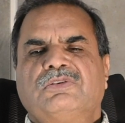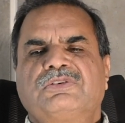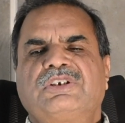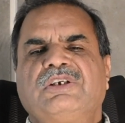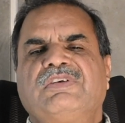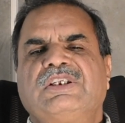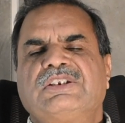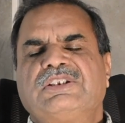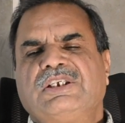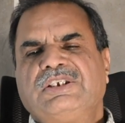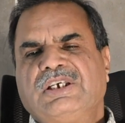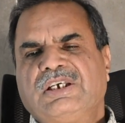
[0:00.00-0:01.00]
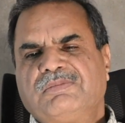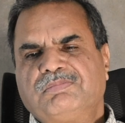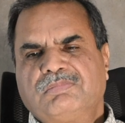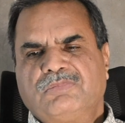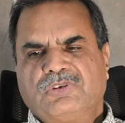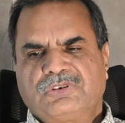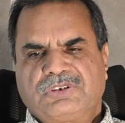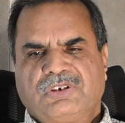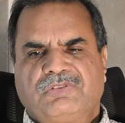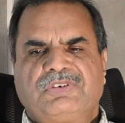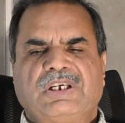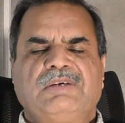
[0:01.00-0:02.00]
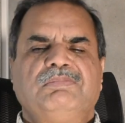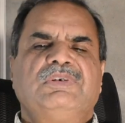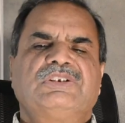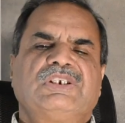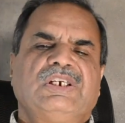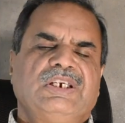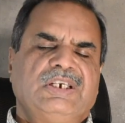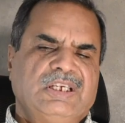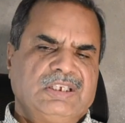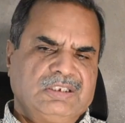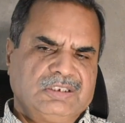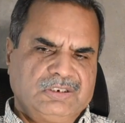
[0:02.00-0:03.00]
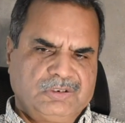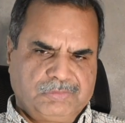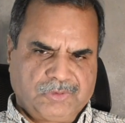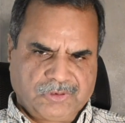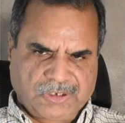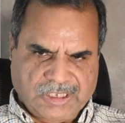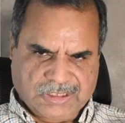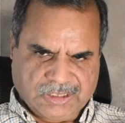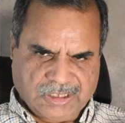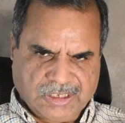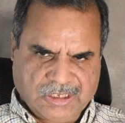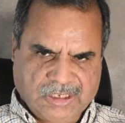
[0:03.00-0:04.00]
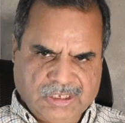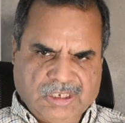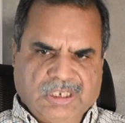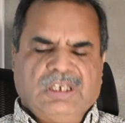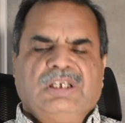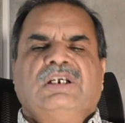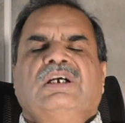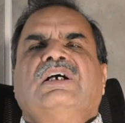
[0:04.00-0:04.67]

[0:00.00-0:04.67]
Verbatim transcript: उसकी वजह से ये मोस्ट ऑफ टाइम मिसलीडिंग रिपोर्ट आती है